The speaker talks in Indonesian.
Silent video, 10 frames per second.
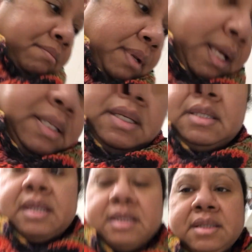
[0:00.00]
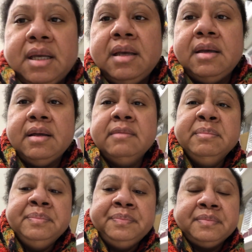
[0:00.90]
plastik saja
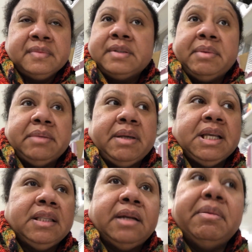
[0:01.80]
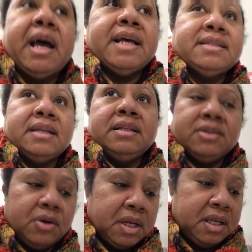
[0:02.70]
teman-teman tidak berhasil
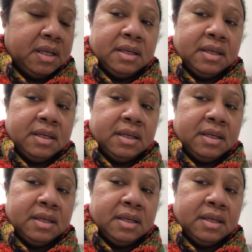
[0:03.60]
sorry